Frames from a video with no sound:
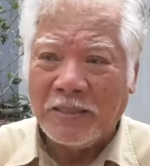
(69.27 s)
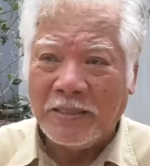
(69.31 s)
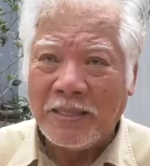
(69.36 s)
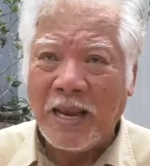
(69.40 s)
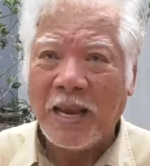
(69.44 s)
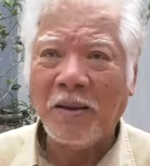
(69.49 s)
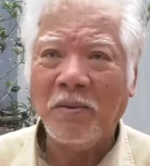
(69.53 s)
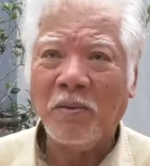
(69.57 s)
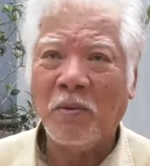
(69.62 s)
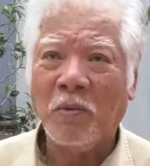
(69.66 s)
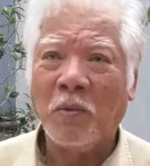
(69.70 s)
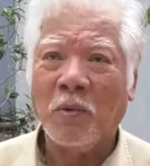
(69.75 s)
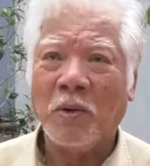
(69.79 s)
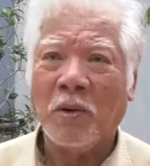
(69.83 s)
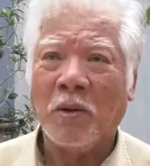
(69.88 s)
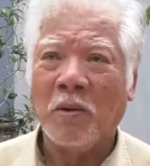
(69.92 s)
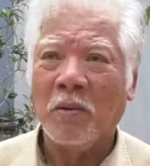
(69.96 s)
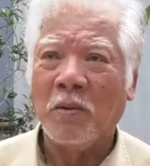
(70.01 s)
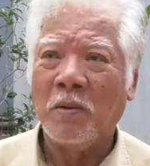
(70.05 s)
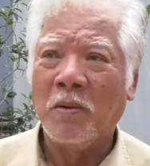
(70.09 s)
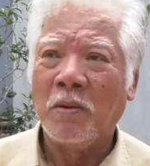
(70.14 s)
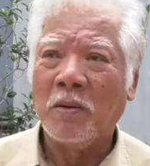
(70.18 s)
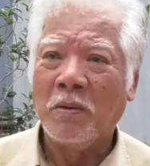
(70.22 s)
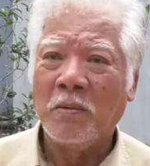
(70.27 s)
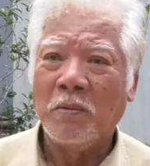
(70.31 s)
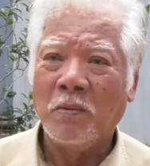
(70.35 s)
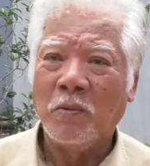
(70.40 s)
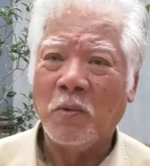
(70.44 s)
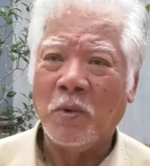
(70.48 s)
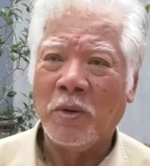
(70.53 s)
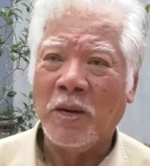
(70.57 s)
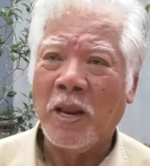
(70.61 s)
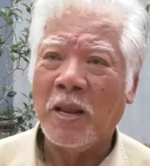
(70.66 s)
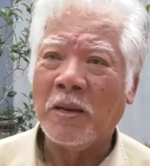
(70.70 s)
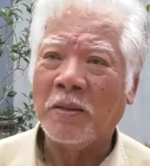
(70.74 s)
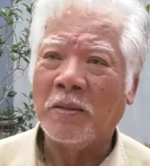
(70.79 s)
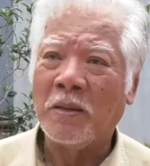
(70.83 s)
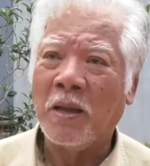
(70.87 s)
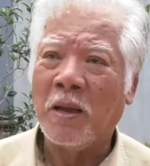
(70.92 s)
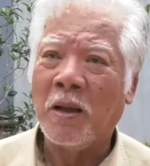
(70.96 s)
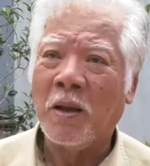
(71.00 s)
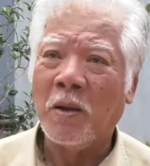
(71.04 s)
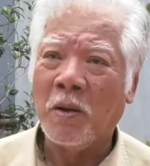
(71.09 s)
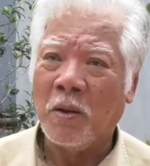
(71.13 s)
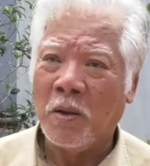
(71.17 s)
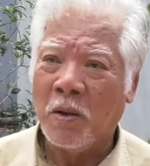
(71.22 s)
danh của đền
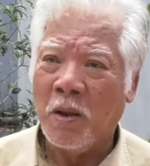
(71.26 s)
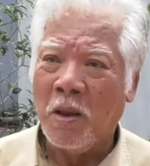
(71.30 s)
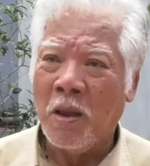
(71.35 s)
thờ